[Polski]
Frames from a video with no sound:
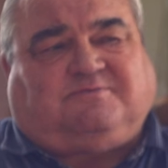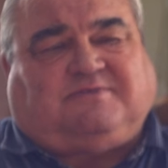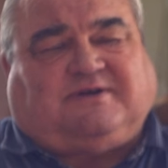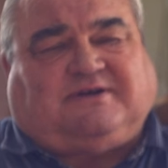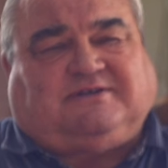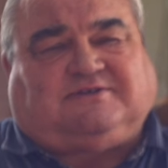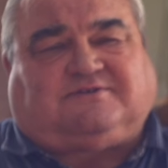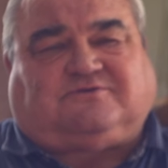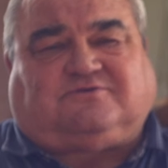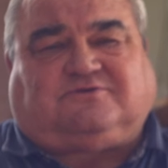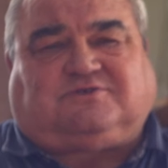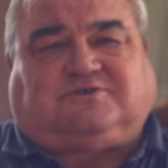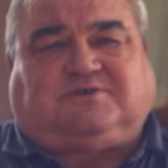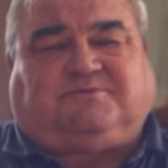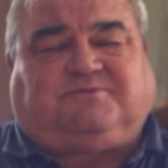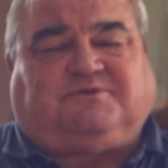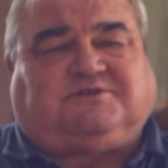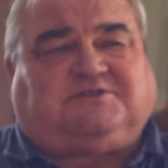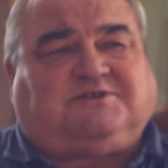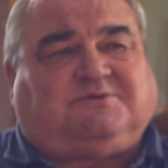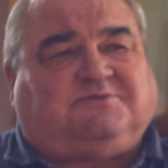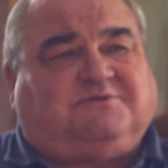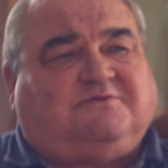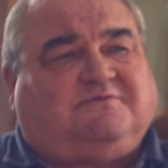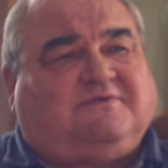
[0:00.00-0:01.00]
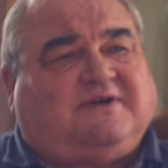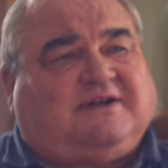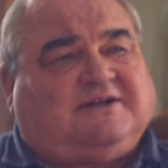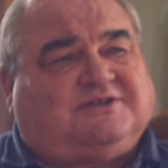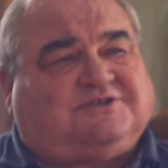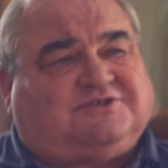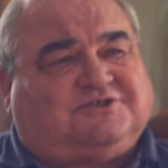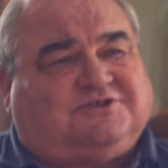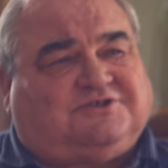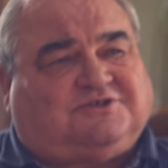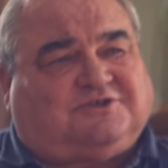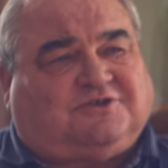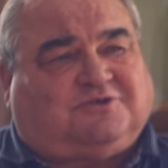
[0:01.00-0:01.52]
Państwu, że będziemy
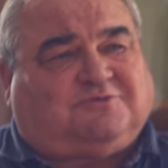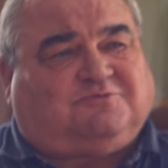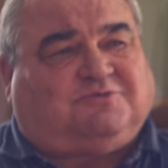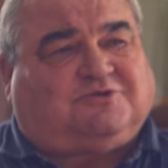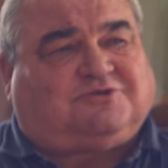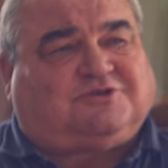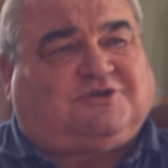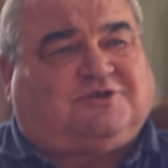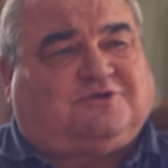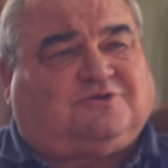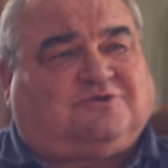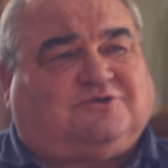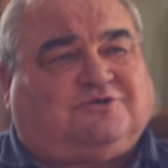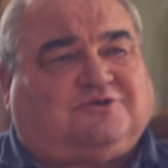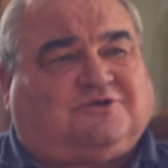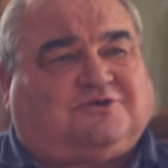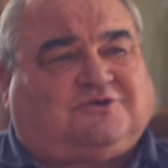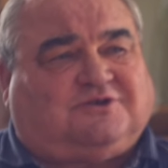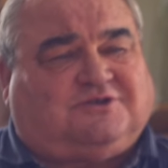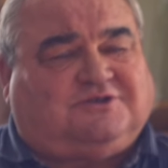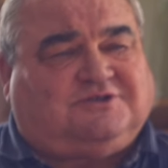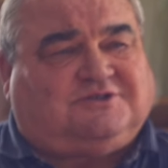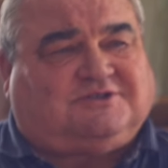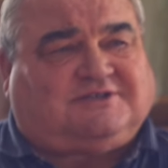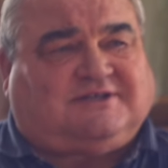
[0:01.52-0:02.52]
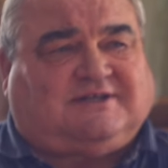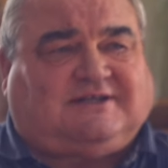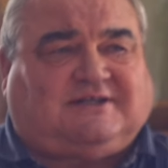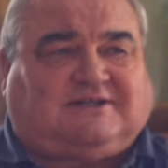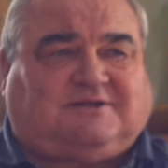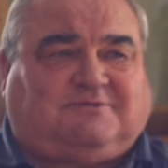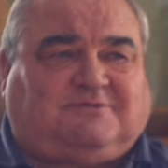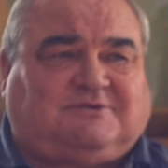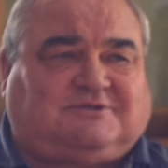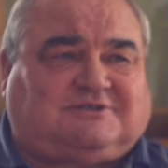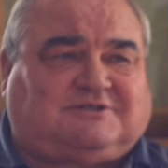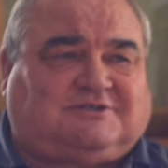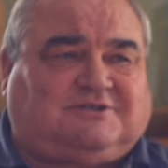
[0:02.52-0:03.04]
walczyć od początku do końca,
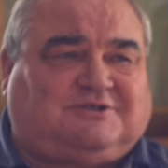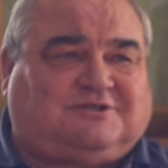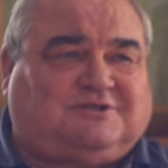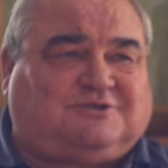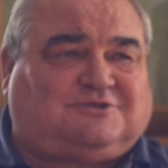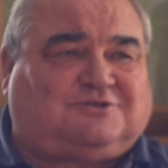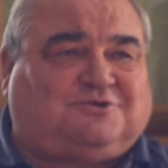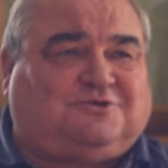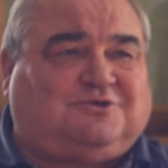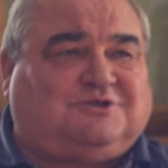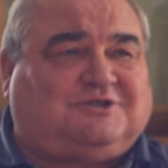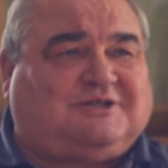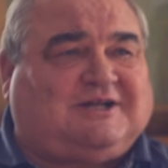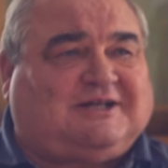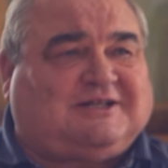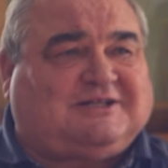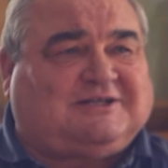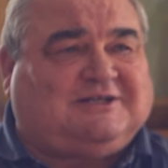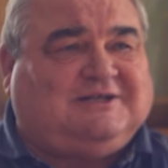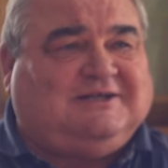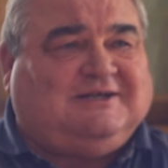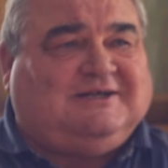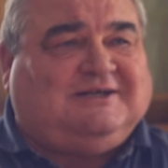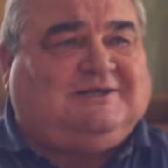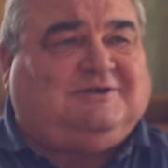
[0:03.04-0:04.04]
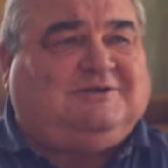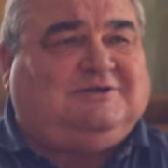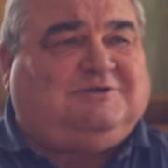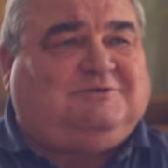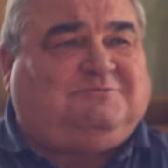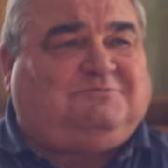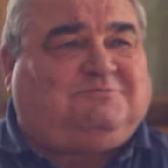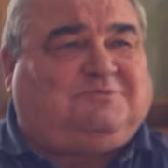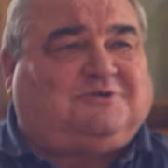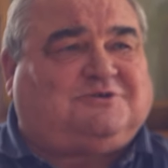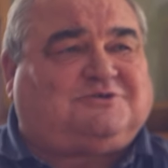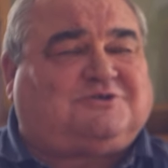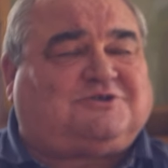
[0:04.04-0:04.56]
natomiast rezultat y,
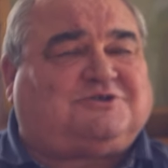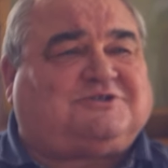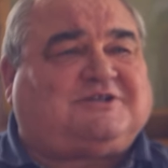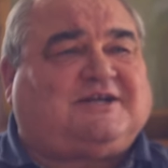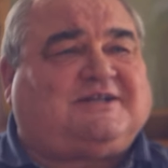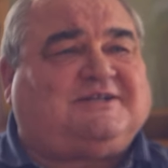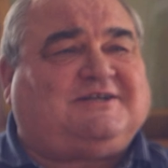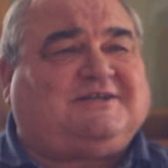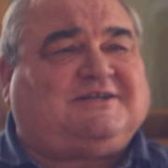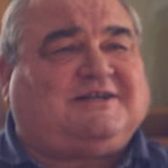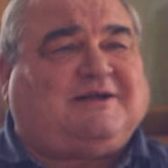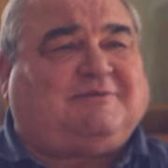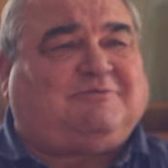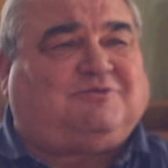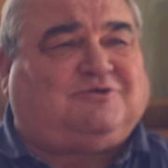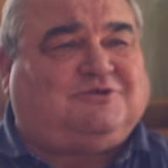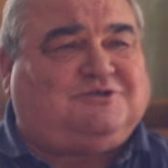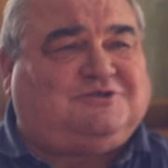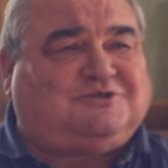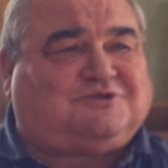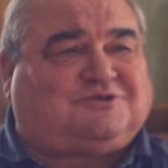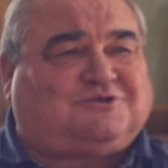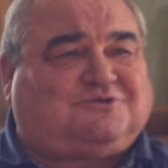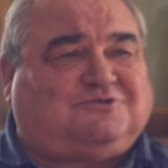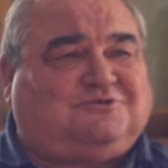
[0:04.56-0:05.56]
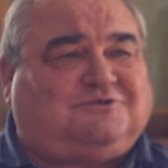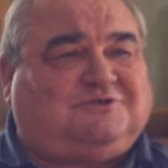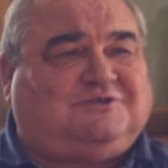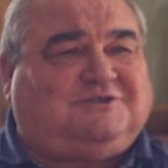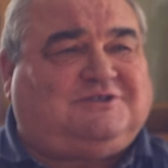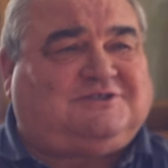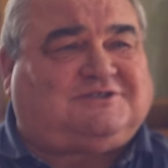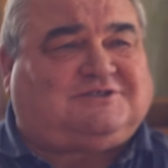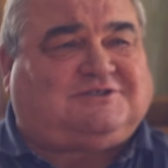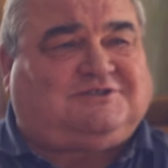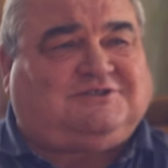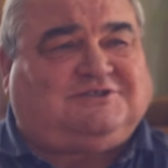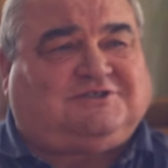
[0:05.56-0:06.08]
pozostanie na boisku i
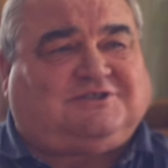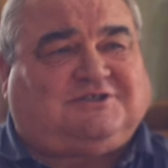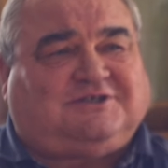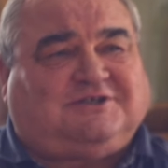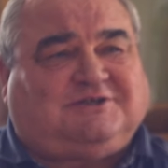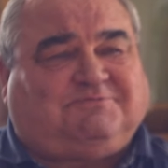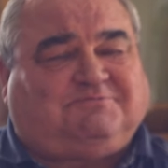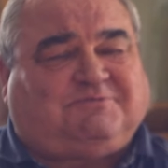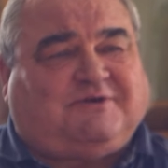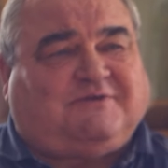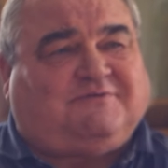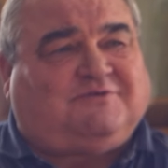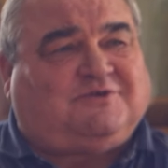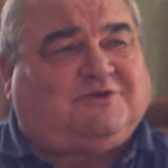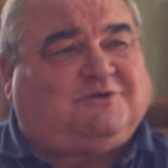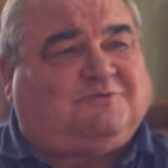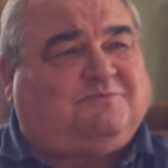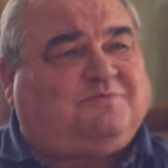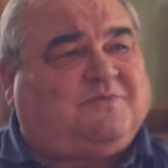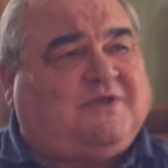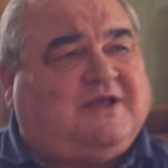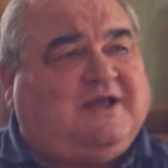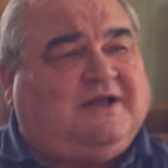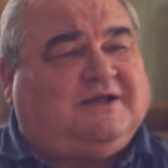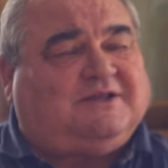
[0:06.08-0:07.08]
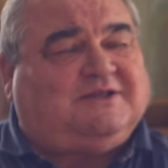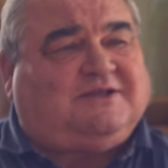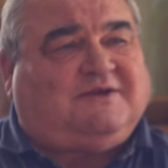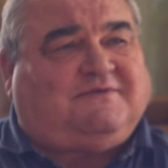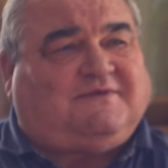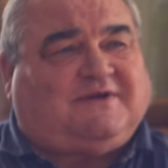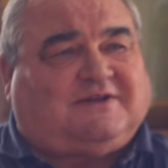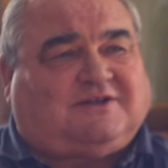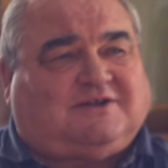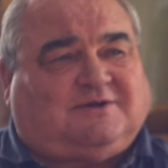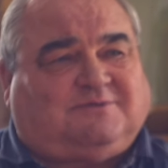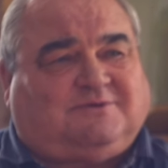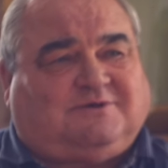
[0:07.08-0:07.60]
jest dzisiaj pewną
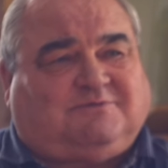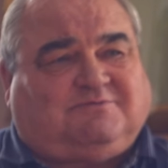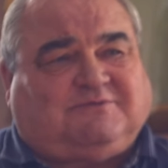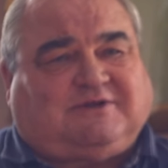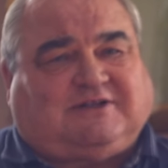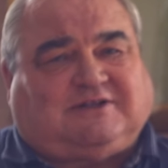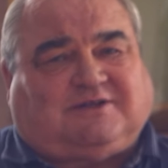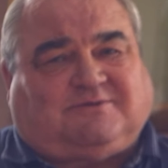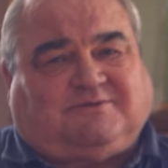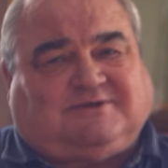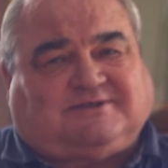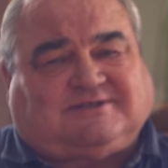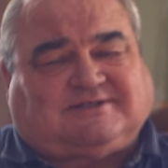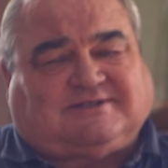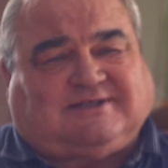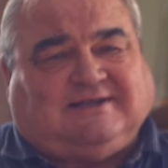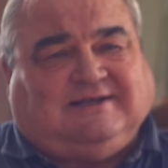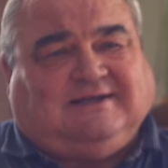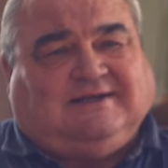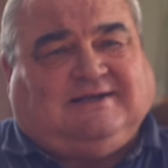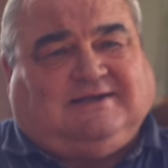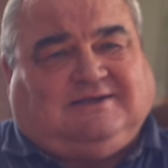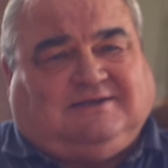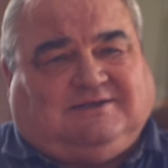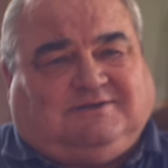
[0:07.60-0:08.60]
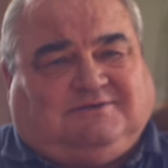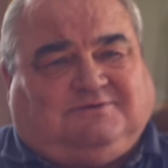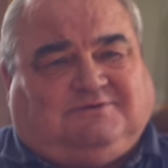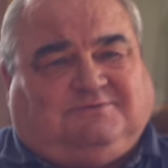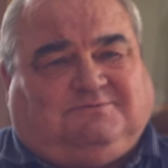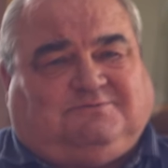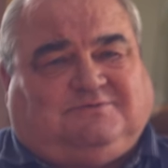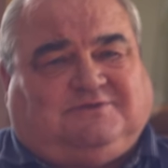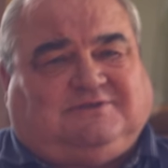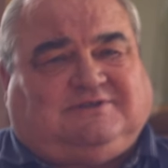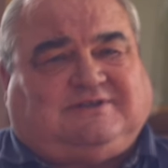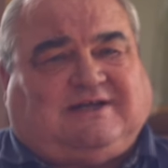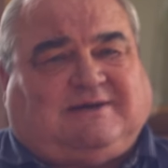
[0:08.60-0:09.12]
niewiadomą, natomiast y,
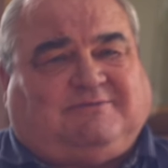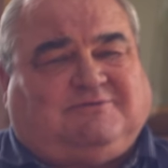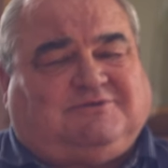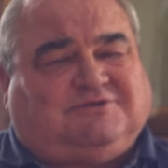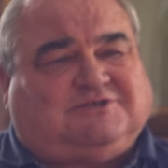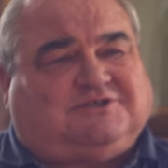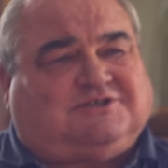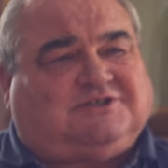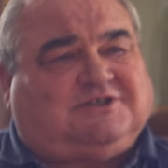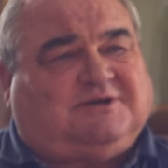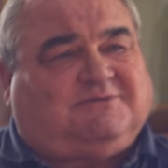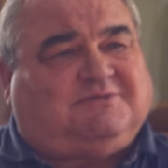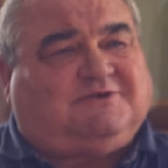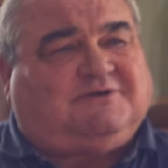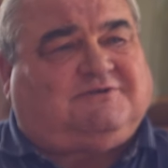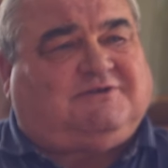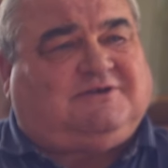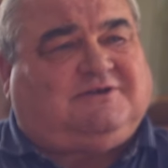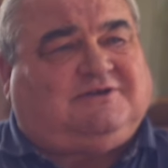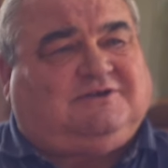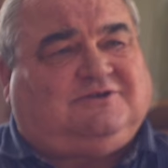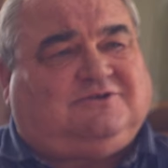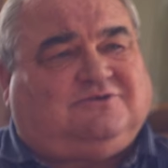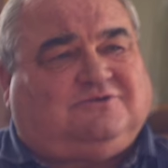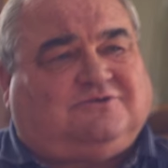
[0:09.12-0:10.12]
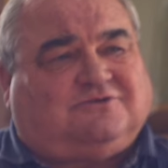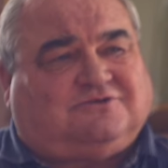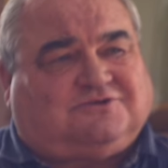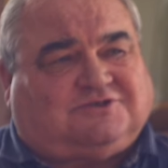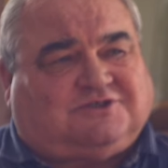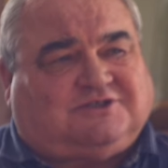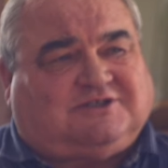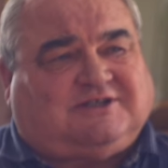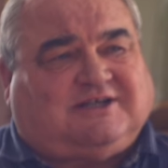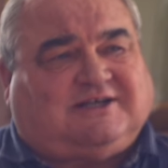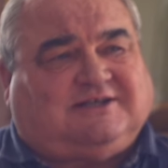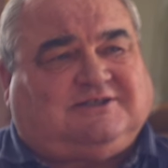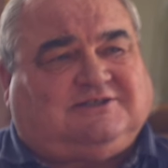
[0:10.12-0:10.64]
damy z siebie i
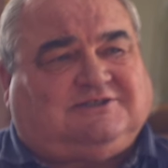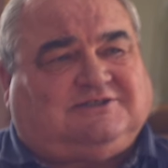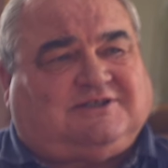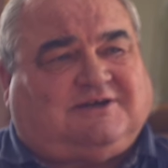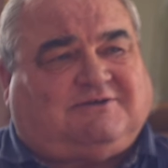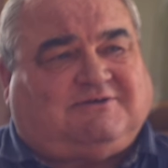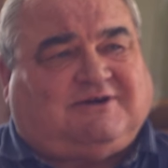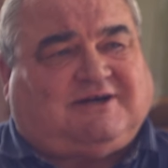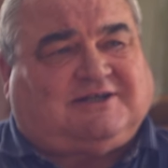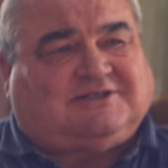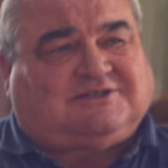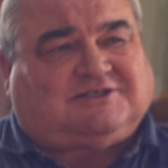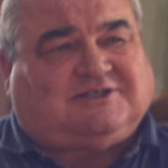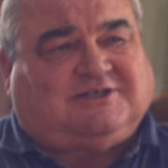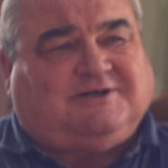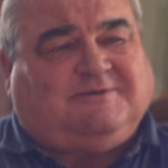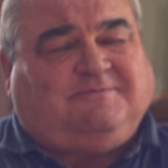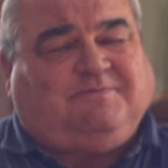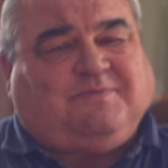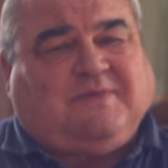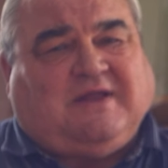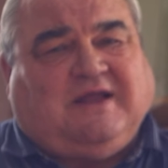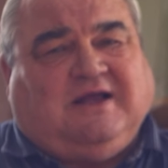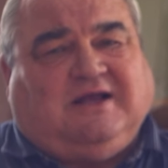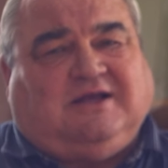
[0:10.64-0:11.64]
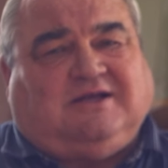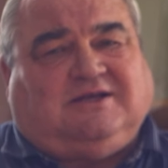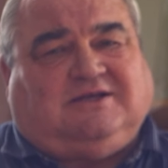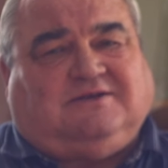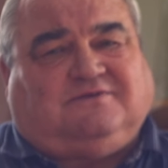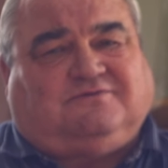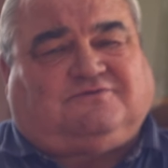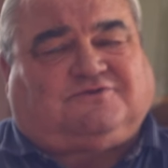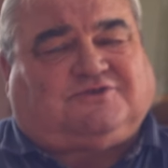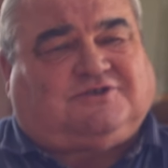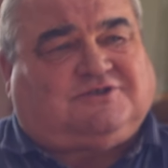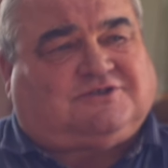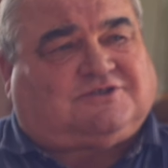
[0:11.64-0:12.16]
drużyna, i działacze
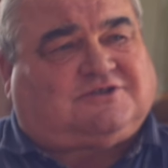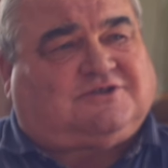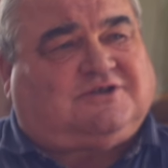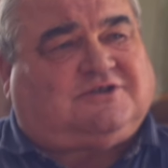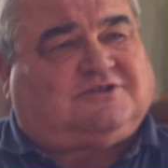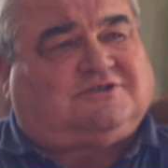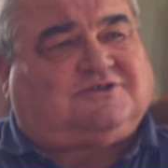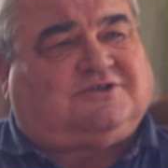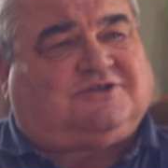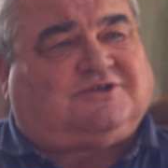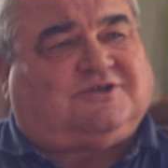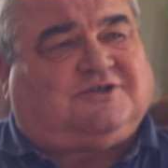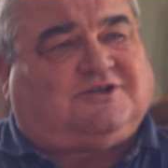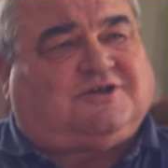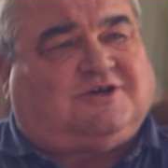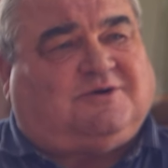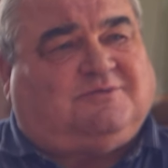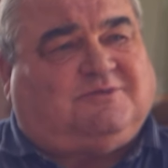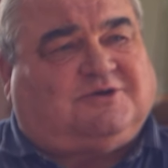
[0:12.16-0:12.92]
wszystko, co tylko